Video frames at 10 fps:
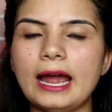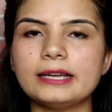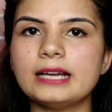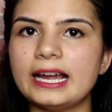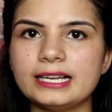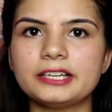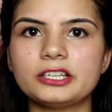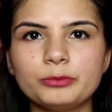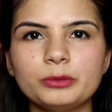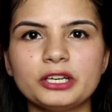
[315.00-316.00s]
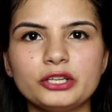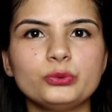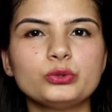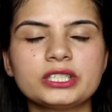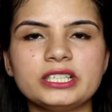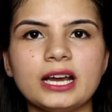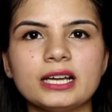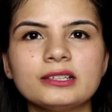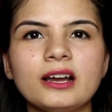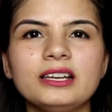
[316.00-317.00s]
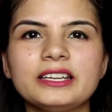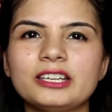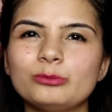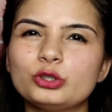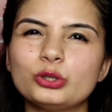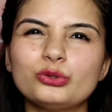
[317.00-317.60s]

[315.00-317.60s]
एंड हाईलाइटर भी मैंने यूज़ किया था लेकिन मुझे